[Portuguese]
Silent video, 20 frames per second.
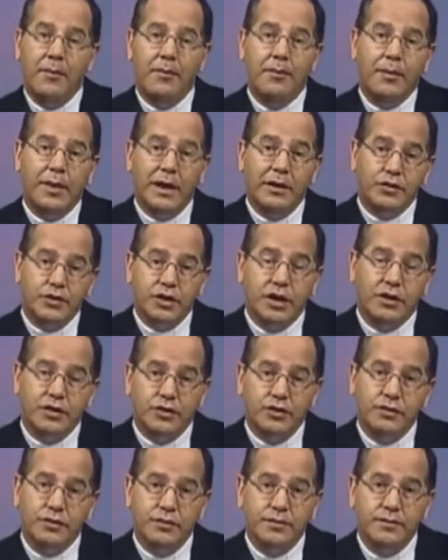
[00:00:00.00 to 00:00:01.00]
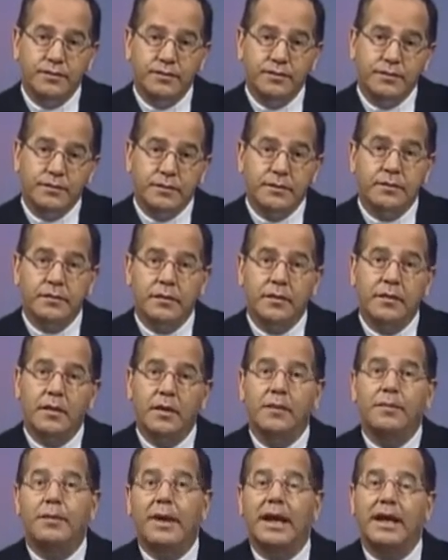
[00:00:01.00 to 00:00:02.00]
pelo jejum
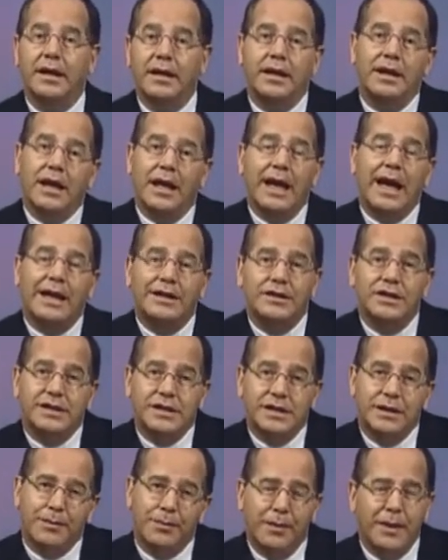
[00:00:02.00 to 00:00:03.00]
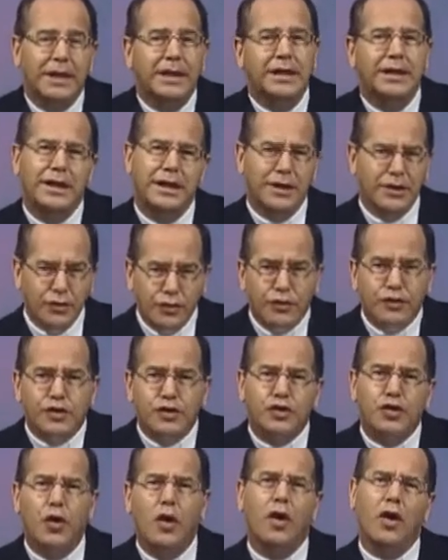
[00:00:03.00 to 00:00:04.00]
para que a disciplina
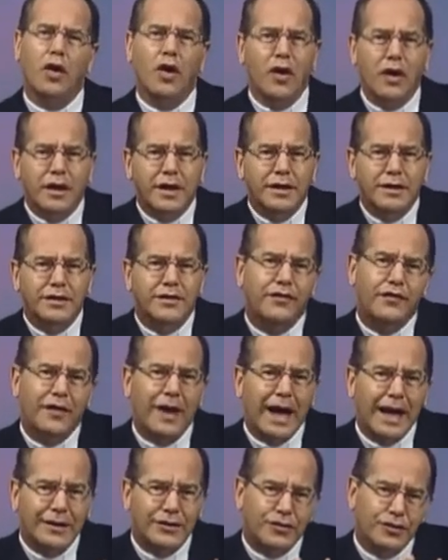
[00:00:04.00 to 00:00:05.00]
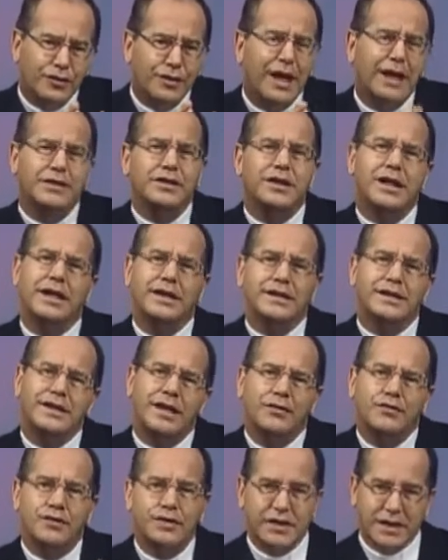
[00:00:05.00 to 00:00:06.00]
nos coloque de fato na
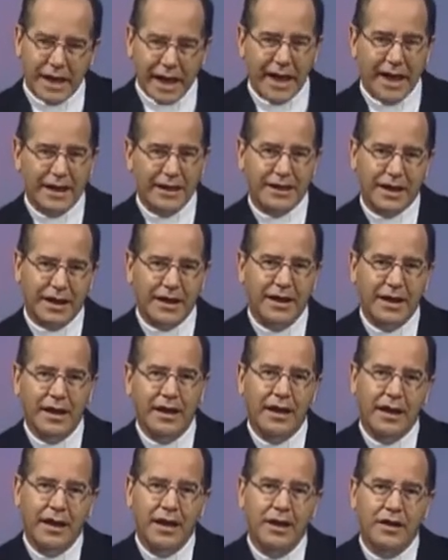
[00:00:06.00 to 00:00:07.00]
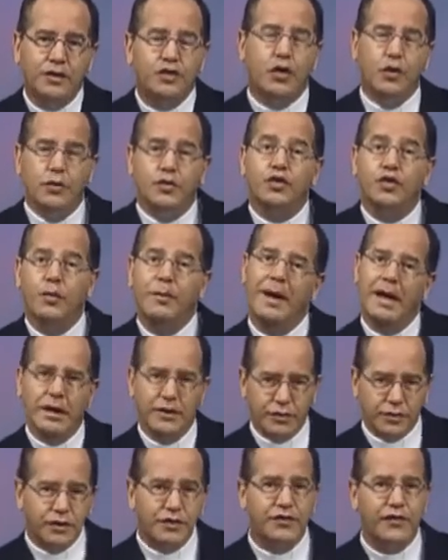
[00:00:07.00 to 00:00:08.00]
direção certa. Somos
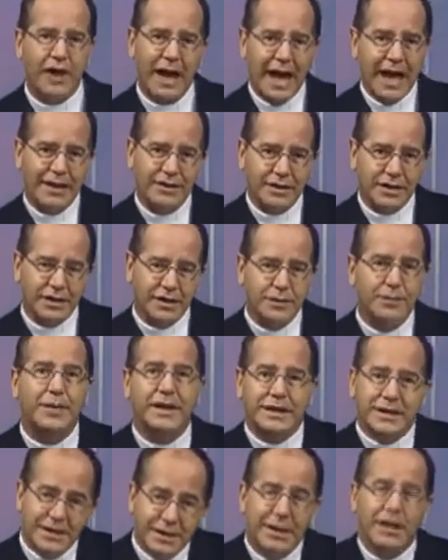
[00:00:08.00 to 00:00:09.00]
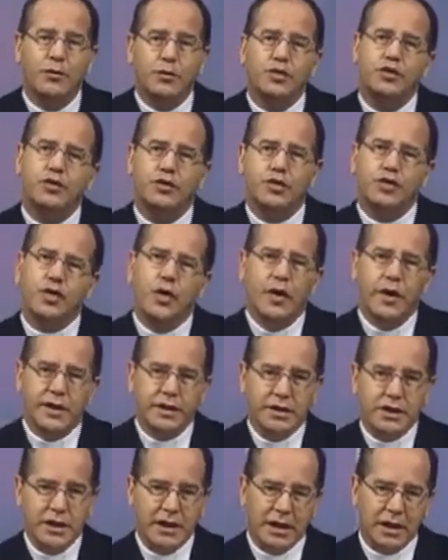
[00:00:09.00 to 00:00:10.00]
humanos, frágeis, precisamos nos
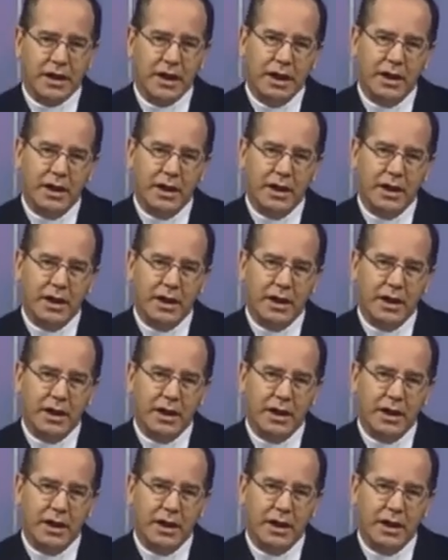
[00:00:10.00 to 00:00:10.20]
corrigir